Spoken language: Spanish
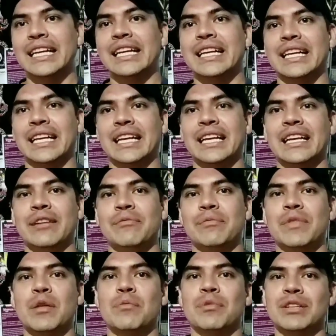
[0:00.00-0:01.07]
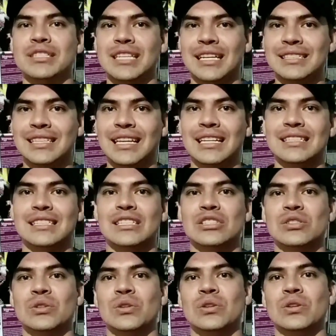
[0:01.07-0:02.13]
que pues ya se les
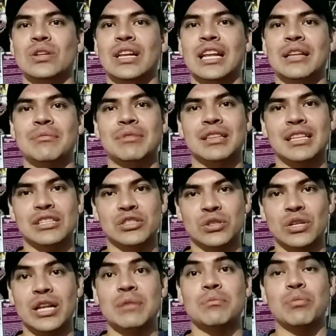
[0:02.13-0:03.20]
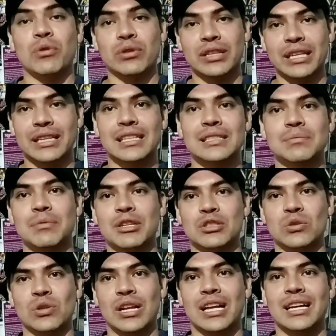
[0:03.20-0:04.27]
hizo la invitación a importantes
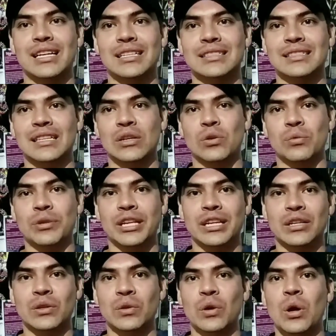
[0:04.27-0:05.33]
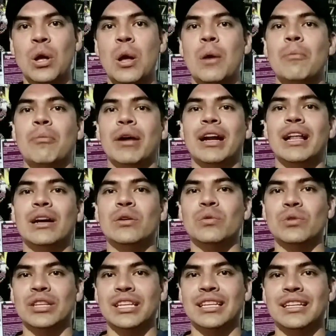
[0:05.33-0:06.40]
personajes de gobierno para
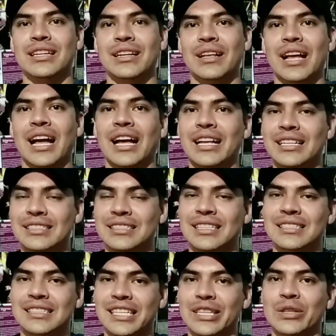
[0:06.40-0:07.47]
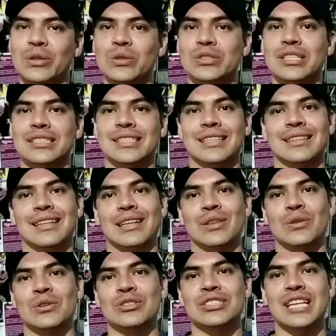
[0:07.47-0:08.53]
acudir a este
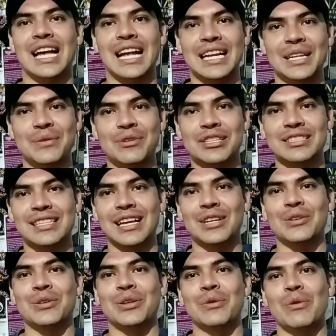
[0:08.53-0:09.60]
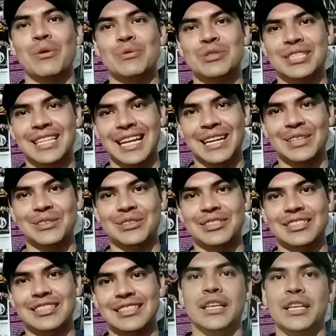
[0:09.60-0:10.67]
162 aniversario de Huachinango.
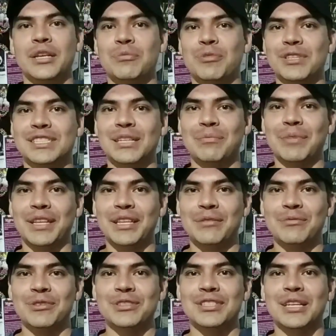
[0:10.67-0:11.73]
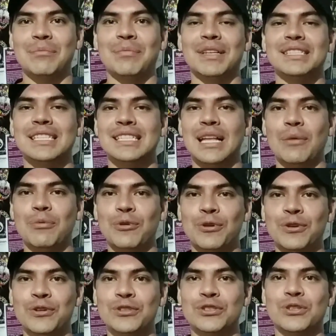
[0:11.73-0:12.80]
Y pues te pedimos que pases la voz